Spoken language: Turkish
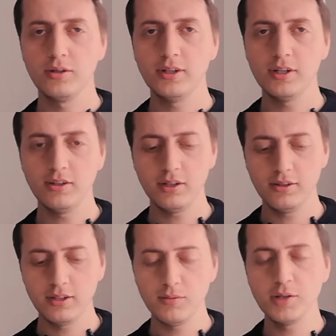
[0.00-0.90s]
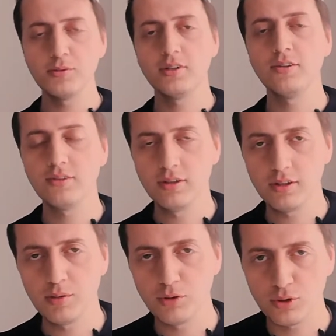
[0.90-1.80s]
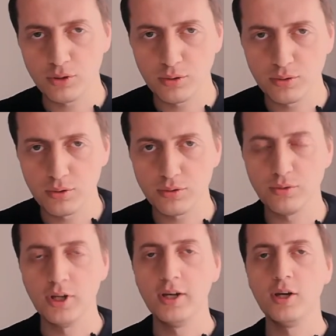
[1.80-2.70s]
Yani istemez misiniz cennette bir köşkünüz olsun?